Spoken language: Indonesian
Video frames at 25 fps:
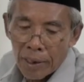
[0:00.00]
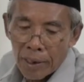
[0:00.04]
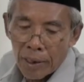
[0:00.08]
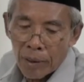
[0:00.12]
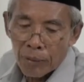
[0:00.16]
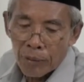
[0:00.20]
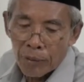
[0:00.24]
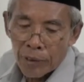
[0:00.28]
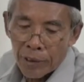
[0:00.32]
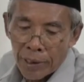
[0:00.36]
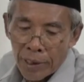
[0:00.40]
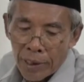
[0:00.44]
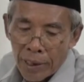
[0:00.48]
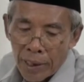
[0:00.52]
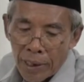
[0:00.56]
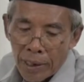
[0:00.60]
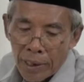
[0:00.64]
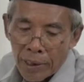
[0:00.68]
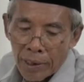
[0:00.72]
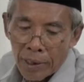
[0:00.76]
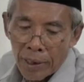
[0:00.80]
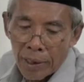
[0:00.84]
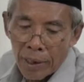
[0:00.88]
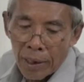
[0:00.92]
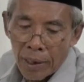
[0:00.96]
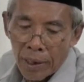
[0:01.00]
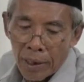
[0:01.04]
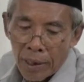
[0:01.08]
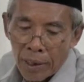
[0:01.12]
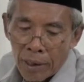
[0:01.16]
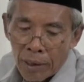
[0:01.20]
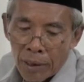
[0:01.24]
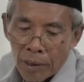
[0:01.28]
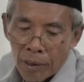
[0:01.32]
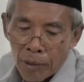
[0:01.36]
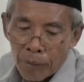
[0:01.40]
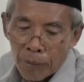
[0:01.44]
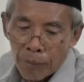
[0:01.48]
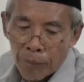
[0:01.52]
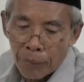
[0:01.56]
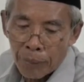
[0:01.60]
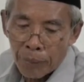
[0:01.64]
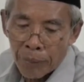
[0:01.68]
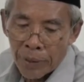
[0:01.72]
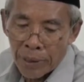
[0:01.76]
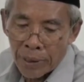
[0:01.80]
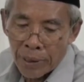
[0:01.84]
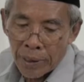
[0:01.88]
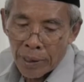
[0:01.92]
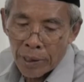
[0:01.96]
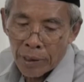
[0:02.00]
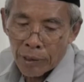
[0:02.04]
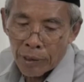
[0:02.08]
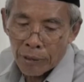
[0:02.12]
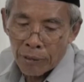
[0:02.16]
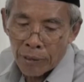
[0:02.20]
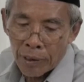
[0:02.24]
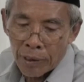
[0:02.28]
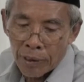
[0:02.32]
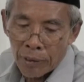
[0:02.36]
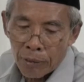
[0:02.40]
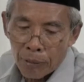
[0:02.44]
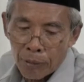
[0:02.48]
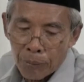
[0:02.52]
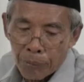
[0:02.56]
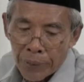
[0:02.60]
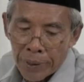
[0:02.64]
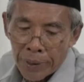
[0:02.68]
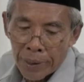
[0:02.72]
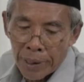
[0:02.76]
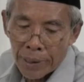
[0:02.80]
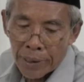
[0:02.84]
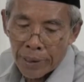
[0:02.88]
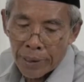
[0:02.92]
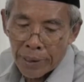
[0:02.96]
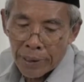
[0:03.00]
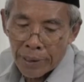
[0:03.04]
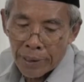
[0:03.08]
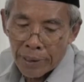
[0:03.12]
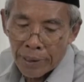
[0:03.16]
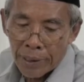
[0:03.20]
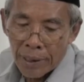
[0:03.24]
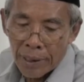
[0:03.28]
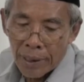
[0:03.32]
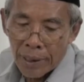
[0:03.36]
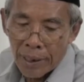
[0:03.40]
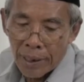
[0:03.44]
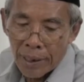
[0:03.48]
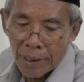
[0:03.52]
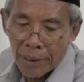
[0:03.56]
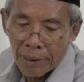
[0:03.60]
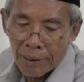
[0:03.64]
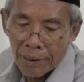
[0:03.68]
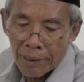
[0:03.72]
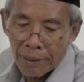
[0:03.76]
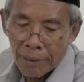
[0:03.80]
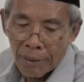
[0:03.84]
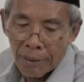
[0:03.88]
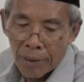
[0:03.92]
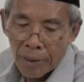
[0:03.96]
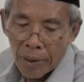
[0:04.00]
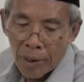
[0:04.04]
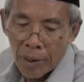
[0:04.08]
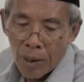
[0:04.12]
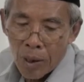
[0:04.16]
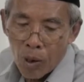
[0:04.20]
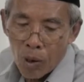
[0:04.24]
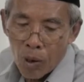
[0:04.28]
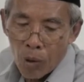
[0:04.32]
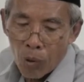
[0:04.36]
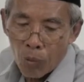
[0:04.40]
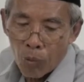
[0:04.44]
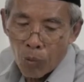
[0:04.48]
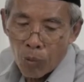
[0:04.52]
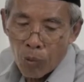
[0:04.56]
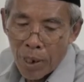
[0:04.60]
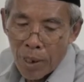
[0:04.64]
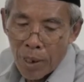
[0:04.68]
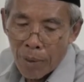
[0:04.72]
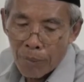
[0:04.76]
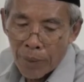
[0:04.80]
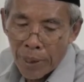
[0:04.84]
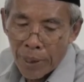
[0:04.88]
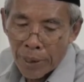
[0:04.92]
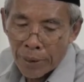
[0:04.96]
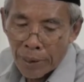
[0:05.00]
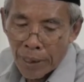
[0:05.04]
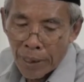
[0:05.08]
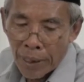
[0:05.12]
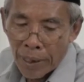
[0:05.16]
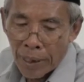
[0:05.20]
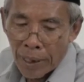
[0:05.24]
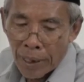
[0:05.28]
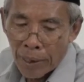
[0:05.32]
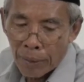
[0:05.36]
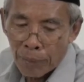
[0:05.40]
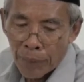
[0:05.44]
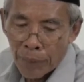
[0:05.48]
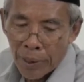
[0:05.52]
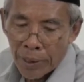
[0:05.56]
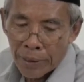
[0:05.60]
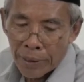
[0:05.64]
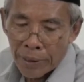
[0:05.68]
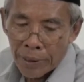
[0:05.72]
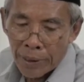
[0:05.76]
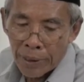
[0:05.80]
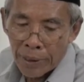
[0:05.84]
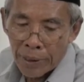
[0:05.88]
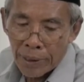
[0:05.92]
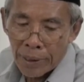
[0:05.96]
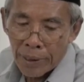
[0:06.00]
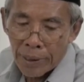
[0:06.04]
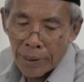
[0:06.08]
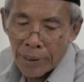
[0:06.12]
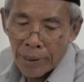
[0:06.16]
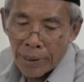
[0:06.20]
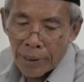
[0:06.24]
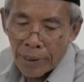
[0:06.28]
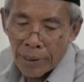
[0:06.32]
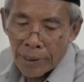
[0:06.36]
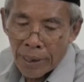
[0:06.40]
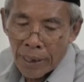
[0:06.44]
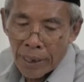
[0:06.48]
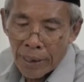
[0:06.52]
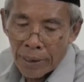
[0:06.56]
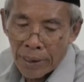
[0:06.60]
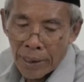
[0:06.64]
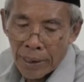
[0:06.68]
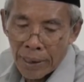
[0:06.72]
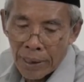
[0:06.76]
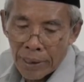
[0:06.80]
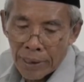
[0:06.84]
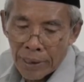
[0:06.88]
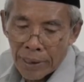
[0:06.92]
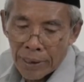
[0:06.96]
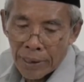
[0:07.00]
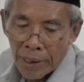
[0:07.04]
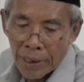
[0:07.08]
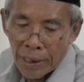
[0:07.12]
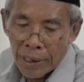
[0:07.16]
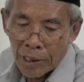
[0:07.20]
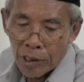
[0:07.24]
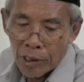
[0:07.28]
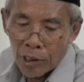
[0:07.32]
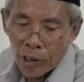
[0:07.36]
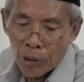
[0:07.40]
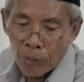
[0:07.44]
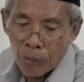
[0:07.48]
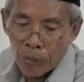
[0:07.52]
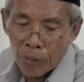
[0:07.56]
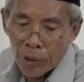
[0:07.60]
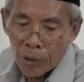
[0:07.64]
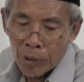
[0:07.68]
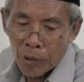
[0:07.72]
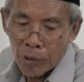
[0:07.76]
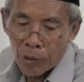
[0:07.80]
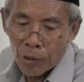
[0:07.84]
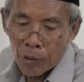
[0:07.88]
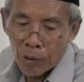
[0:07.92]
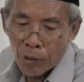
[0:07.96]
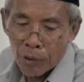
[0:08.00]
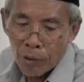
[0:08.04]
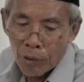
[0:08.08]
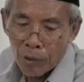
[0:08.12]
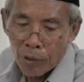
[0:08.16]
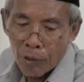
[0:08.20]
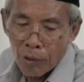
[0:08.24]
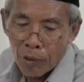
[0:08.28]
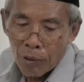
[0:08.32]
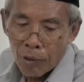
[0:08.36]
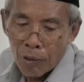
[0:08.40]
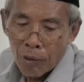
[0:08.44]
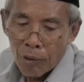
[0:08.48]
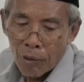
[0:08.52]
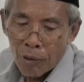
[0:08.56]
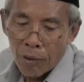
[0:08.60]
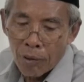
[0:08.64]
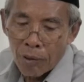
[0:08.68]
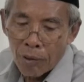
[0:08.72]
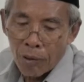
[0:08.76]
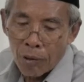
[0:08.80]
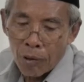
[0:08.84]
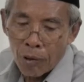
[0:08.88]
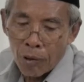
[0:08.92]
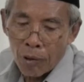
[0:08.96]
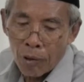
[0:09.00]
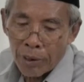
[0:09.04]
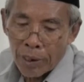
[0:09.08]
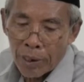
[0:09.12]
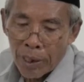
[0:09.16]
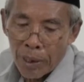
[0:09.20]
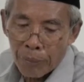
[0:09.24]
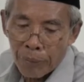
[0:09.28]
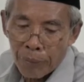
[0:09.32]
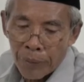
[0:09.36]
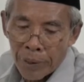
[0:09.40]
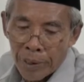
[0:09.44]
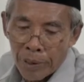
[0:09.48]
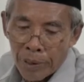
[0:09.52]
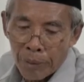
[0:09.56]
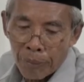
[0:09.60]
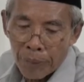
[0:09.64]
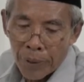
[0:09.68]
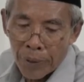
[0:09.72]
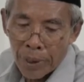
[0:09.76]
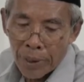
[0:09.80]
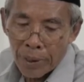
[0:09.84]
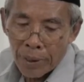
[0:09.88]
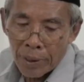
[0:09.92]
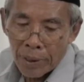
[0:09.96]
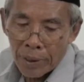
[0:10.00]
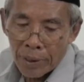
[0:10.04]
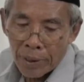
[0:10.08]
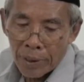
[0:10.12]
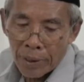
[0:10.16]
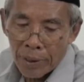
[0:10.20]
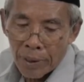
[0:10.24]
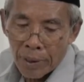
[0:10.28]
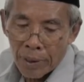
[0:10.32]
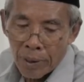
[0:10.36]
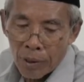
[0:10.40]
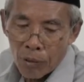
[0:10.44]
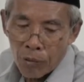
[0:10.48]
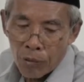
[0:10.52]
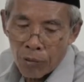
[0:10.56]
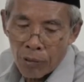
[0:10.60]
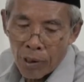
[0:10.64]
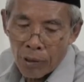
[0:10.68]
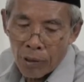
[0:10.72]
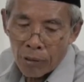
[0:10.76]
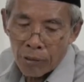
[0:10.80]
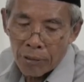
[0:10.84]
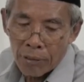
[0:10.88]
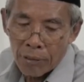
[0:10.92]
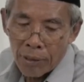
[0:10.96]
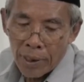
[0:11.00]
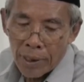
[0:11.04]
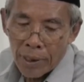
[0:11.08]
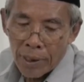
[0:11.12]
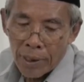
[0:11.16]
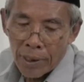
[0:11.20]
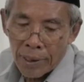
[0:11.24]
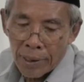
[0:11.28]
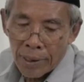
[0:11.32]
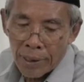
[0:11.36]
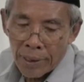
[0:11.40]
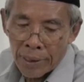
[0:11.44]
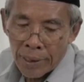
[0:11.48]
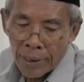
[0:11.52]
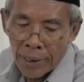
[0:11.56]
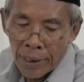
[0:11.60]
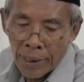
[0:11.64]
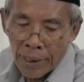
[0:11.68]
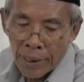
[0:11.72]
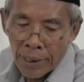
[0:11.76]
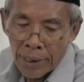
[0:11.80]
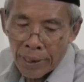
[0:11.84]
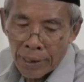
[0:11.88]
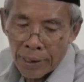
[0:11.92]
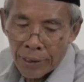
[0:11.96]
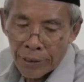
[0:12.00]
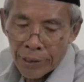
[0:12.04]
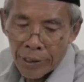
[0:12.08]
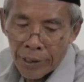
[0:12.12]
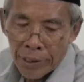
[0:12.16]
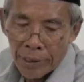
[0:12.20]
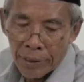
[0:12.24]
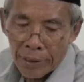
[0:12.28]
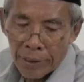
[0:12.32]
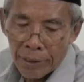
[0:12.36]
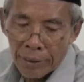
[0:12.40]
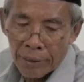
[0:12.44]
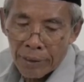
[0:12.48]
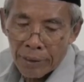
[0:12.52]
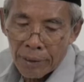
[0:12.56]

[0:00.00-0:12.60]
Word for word: kemudian Allah memberikan suatu penyakit gila wa matalan mati kadalika kaya mengkono ora beriman fahuwa najin